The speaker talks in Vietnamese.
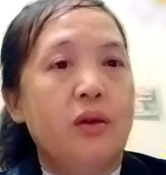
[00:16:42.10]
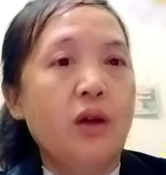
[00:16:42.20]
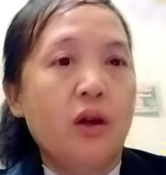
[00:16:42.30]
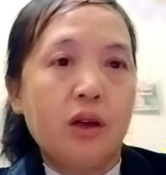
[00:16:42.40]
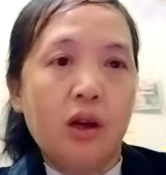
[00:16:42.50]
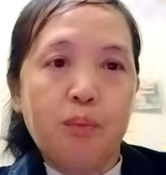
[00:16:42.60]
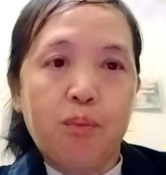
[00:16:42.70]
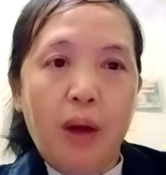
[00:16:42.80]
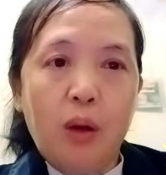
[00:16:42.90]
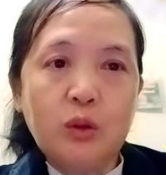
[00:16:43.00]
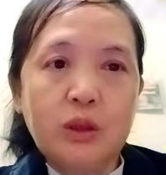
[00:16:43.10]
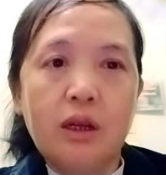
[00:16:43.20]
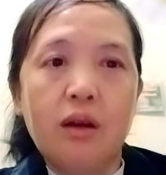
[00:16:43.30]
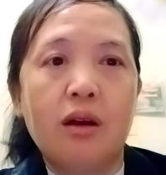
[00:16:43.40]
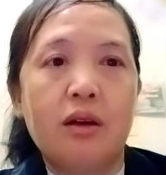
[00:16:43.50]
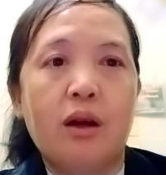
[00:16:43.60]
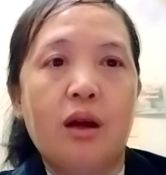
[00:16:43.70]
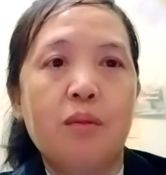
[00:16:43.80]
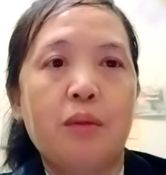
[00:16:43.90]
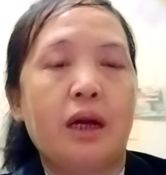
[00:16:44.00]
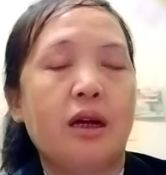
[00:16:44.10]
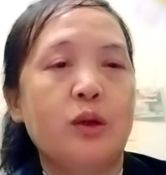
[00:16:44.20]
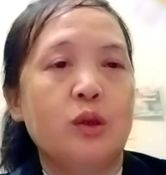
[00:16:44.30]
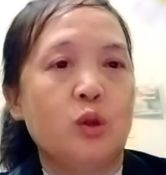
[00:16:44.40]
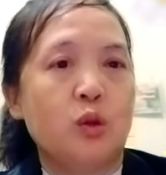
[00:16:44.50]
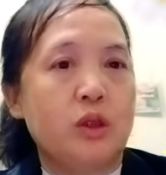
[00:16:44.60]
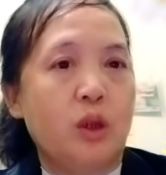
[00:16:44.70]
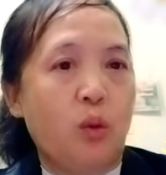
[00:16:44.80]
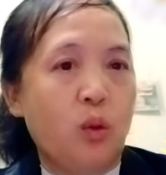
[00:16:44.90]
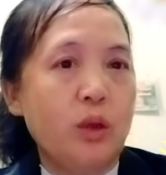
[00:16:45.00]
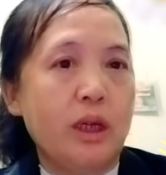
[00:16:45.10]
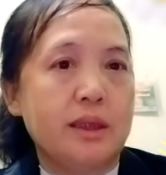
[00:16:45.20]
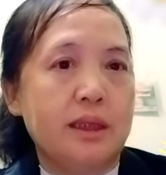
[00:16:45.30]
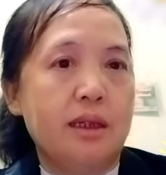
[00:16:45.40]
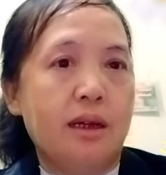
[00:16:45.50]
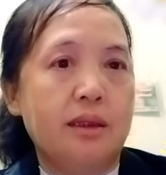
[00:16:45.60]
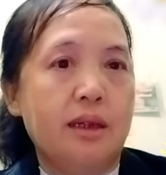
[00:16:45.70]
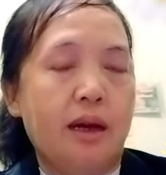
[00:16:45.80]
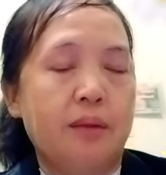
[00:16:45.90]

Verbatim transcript: giờ có bao giờ nó mà có chủ sầu khu nệ chí nó hay